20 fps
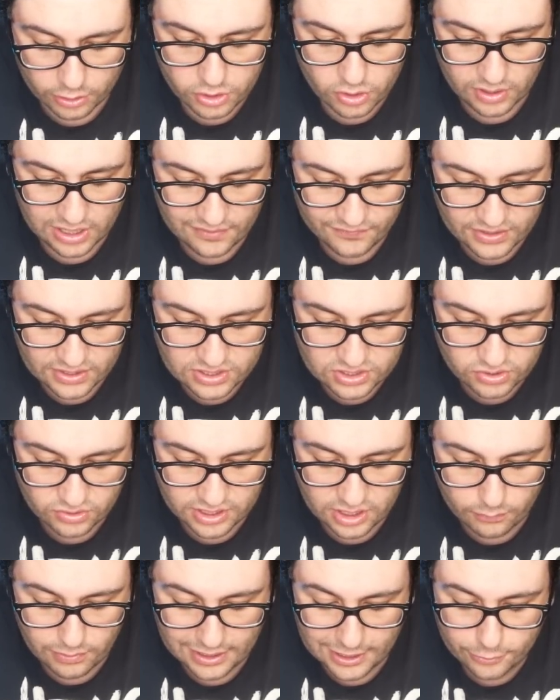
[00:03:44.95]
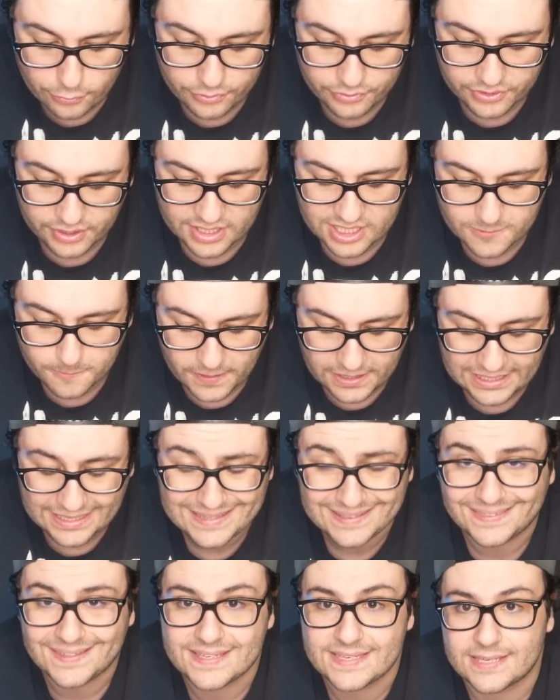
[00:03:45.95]
io ho la versione quella non
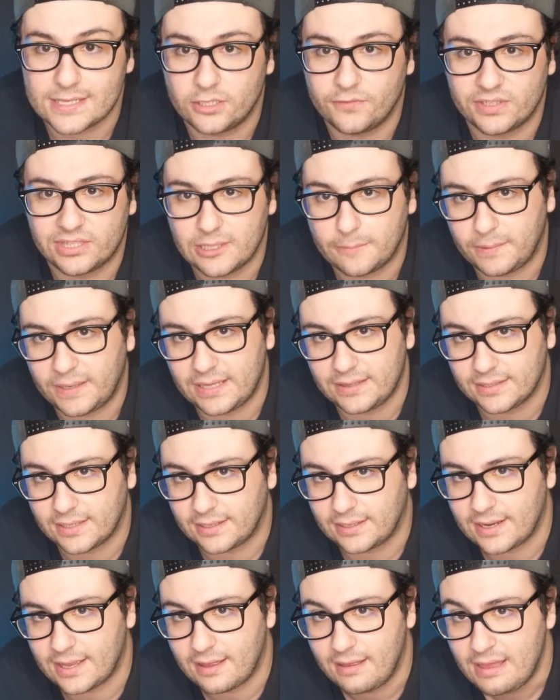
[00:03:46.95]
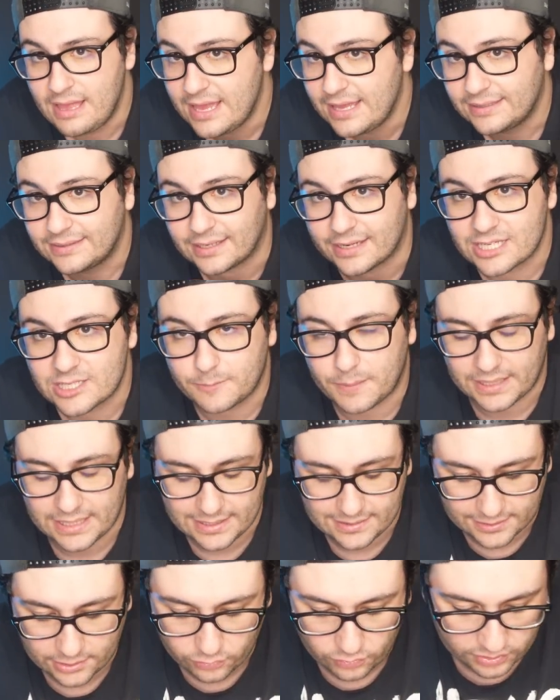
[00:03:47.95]
trasparente, se dovete prenderla
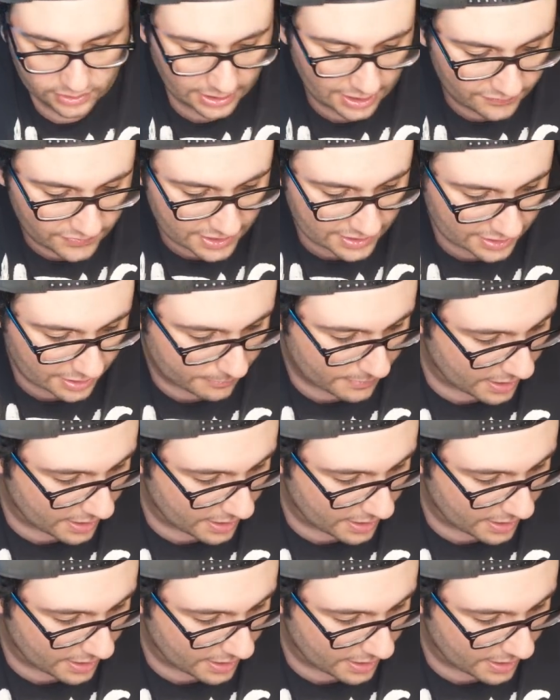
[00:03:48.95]
trasparente tutta la vita,